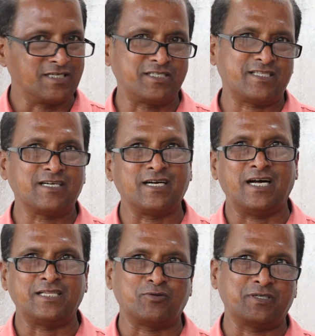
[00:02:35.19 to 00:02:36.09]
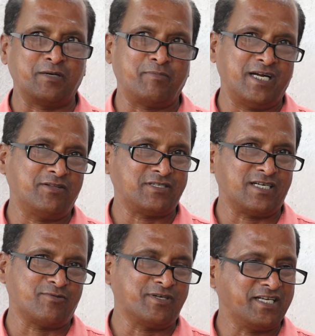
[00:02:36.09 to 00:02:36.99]
ఖచ్చితంగా అది ఒక డెబ్బై ఐదు
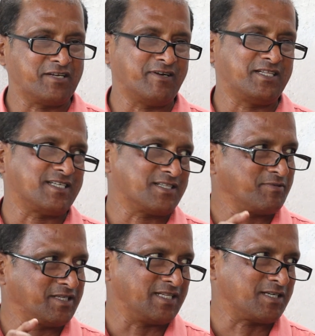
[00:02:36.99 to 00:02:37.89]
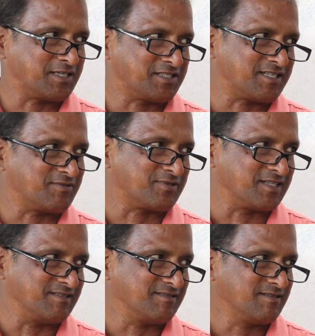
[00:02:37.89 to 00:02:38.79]
శాతం ఉంటే ఇరవై ఐదు శాతం ఇదైతే ఖచ్చితంగా
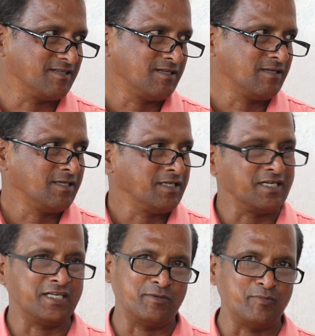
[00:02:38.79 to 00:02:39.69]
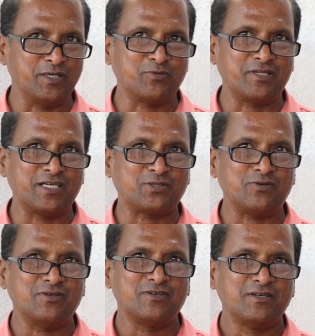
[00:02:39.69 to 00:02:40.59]
ఉంటుంది ఇంక ఇది మీకు
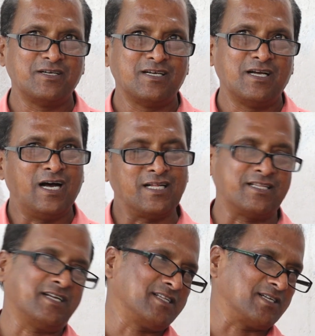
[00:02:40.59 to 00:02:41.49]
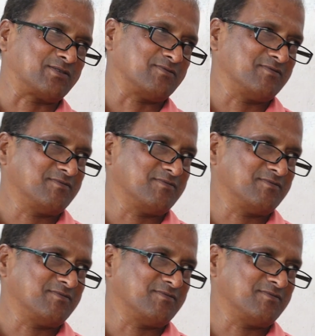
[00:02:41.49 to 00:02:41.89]
తెలుసు అందరికీ తెలుసు